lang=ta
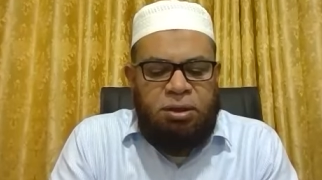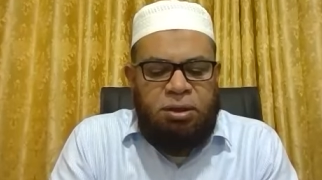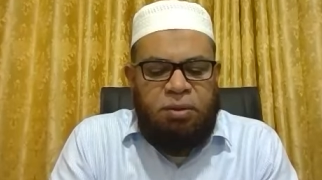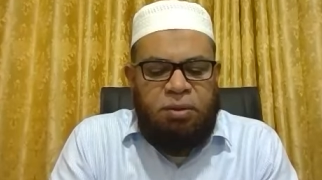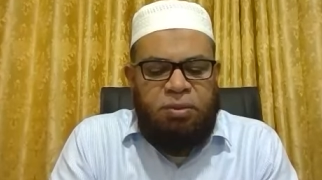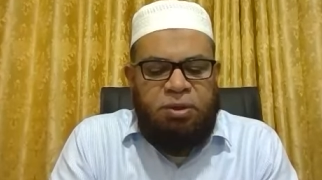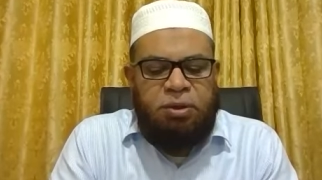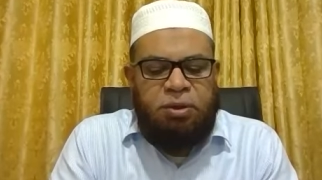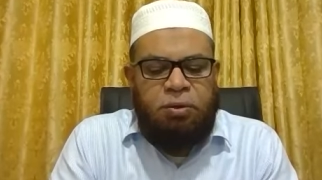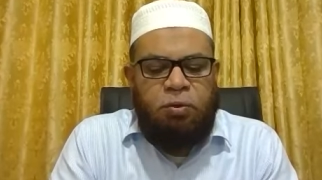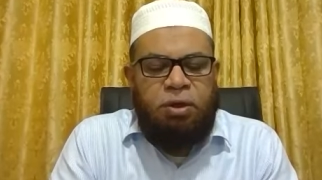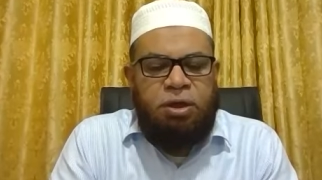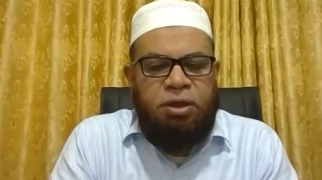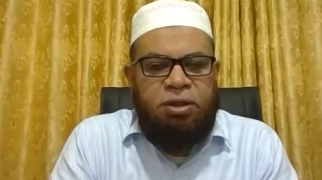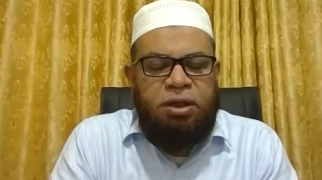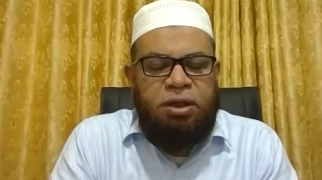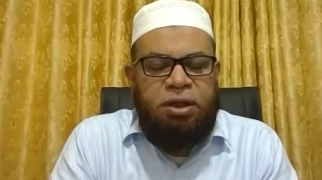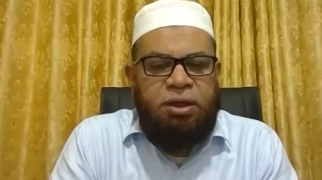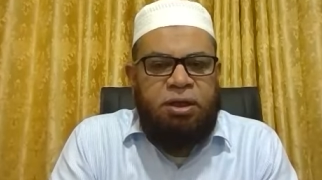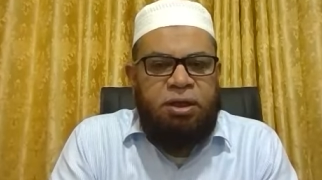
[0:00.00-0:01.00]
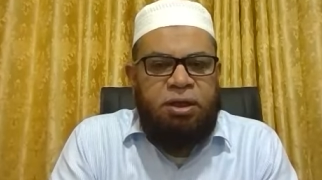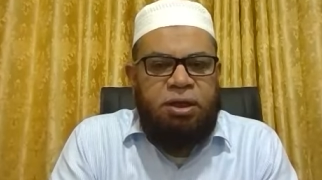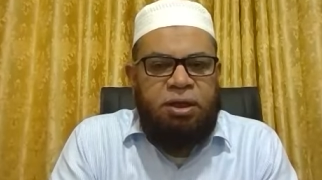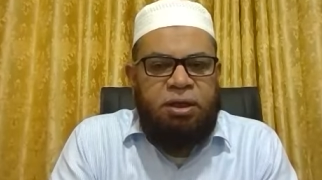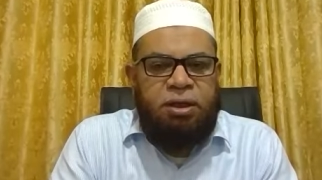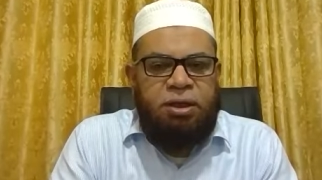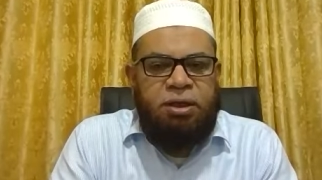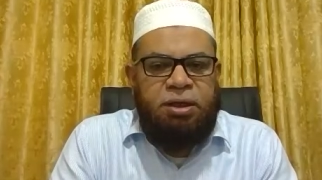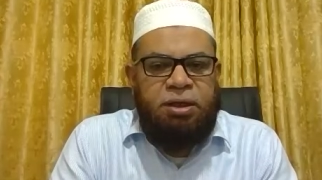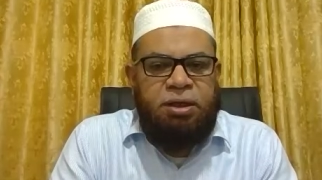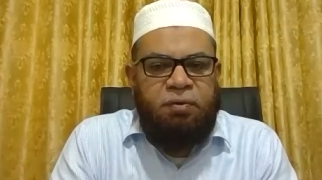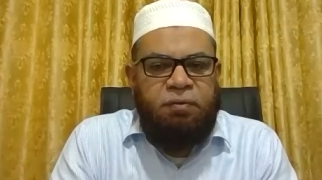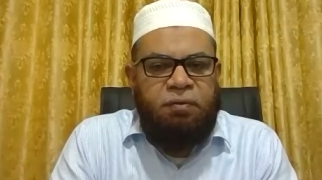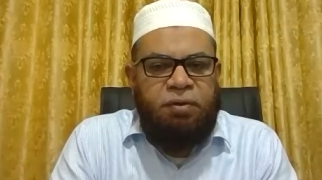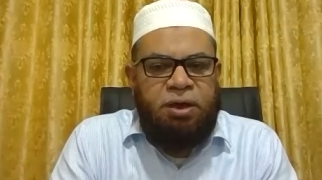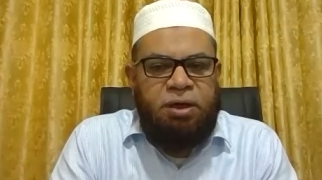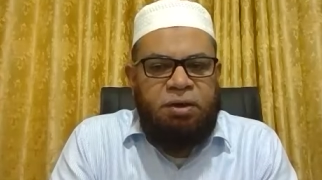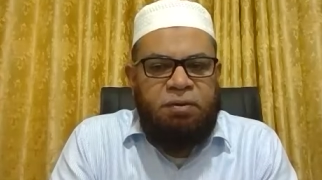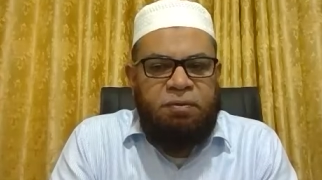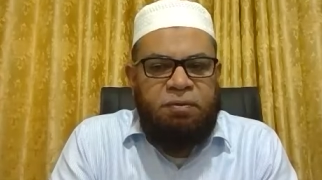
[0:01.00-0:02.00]
நமது குழந்தைகளை
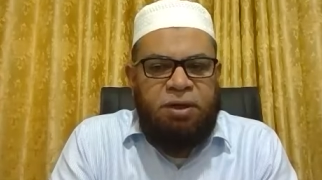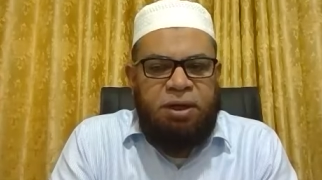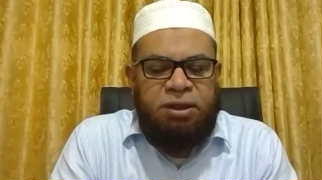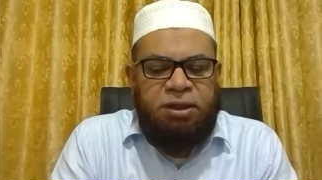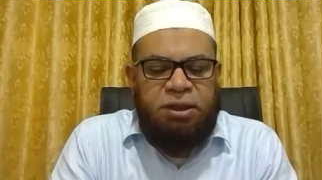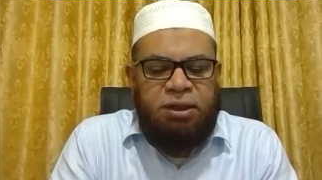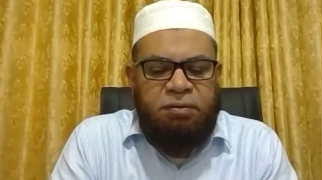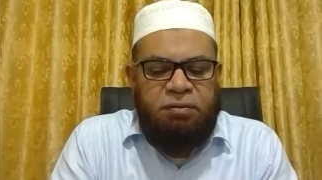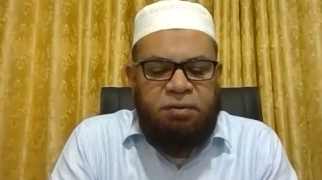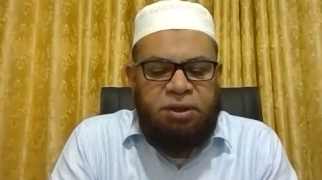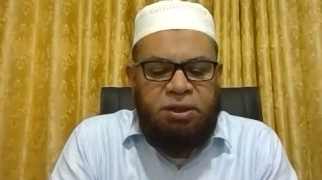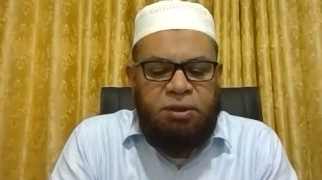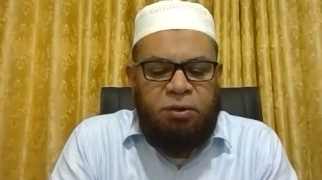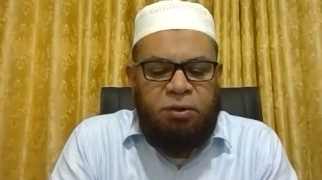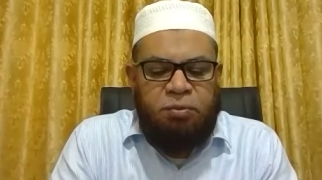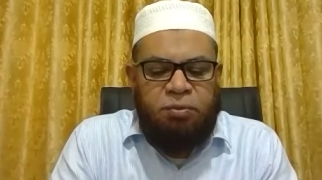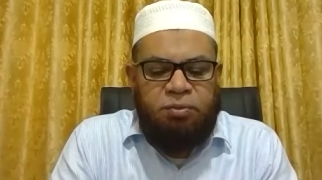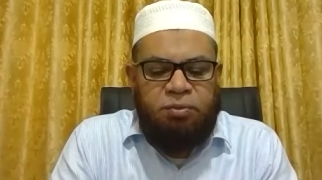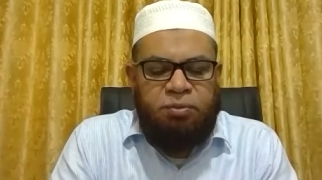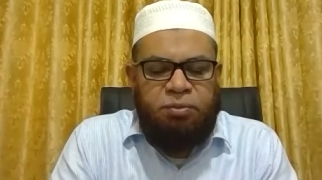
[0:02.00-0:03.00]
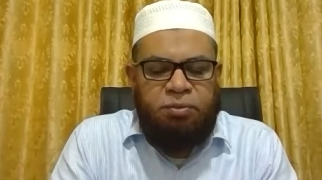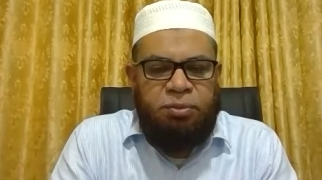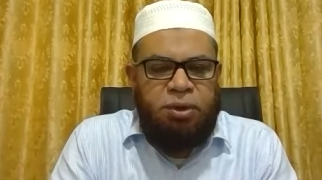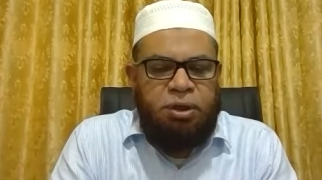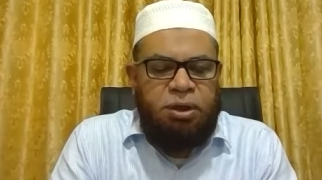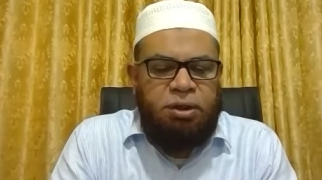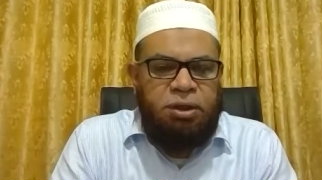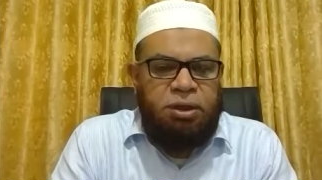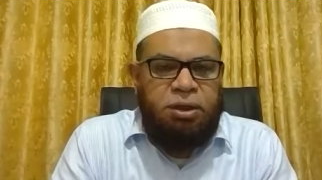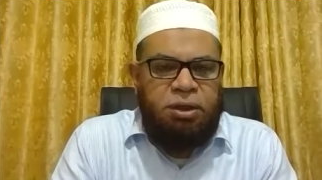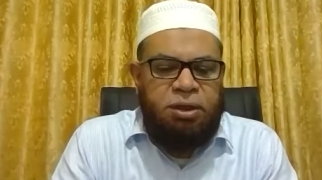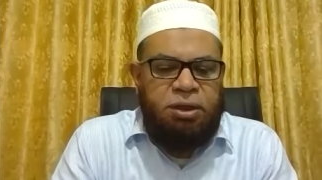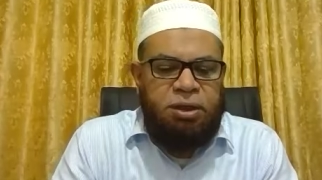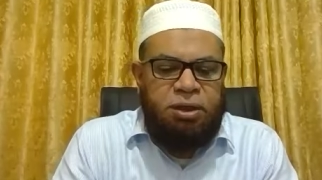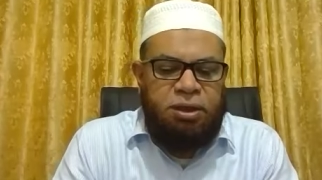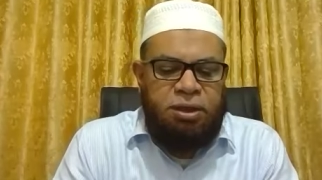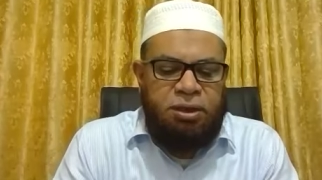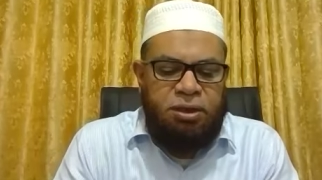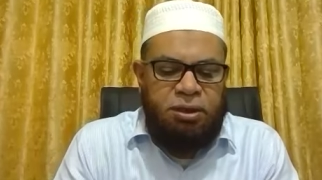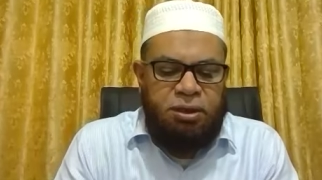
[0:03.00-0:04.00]
எவ்வாறு வளர்க்க வேண்டும் என்கிற
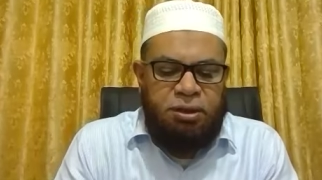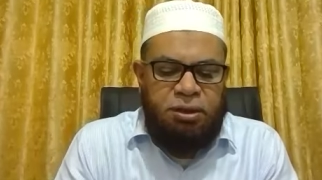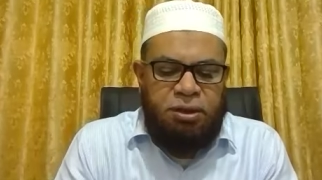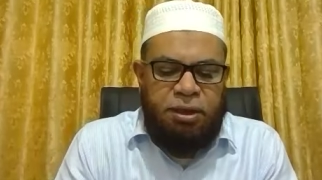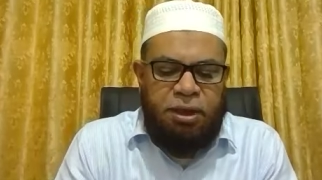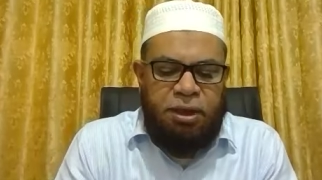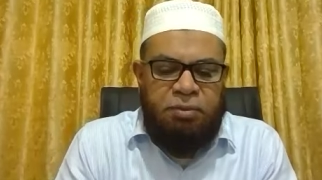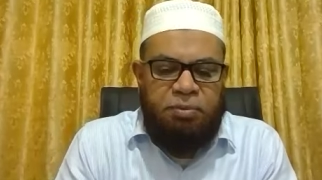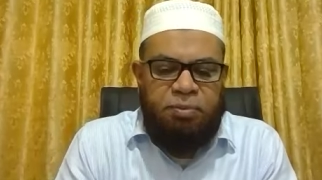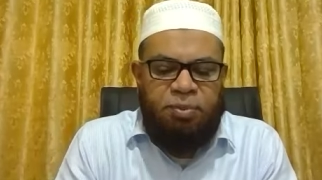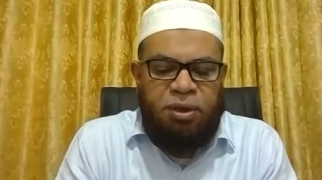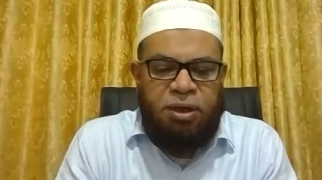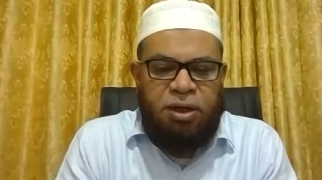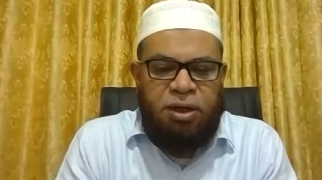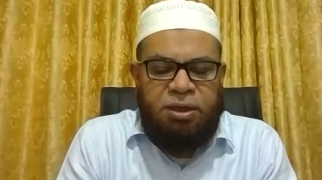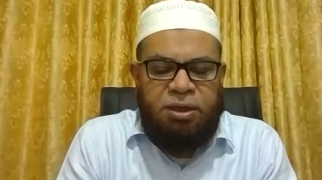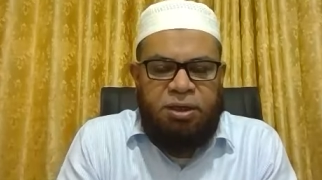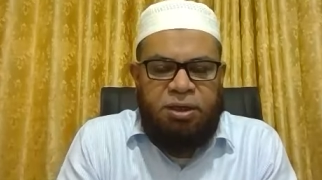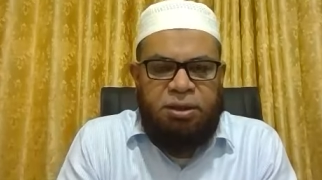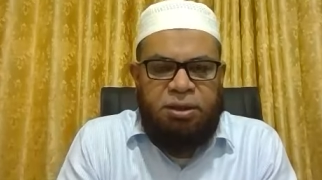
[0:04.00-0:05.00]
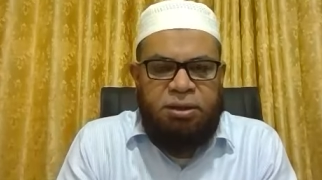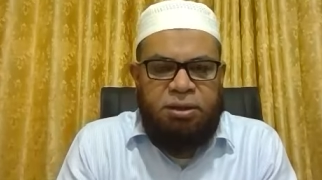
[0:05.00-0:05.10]
தலைப்பிலான